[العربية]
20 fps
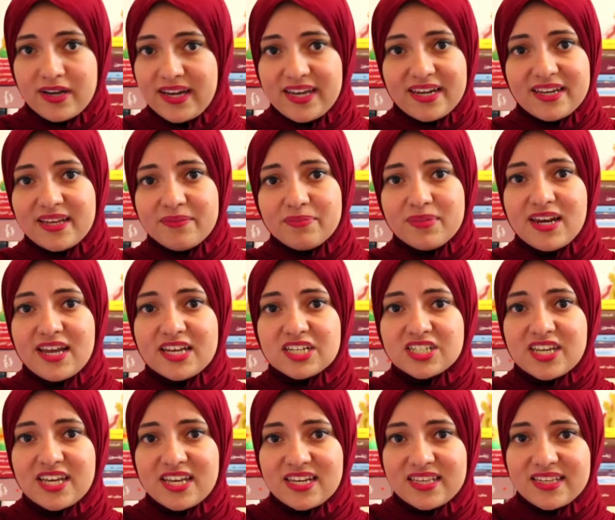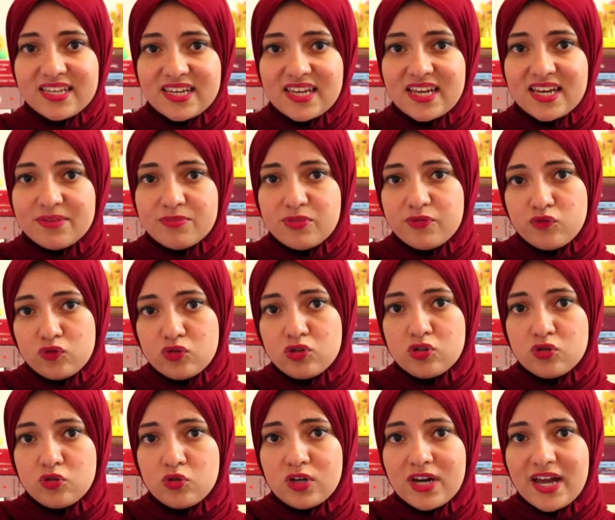غير ده من الاشكال التانية اللي المفروض
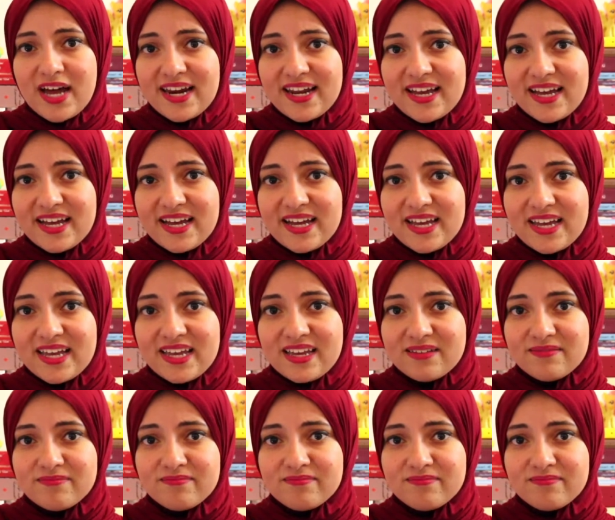تدل على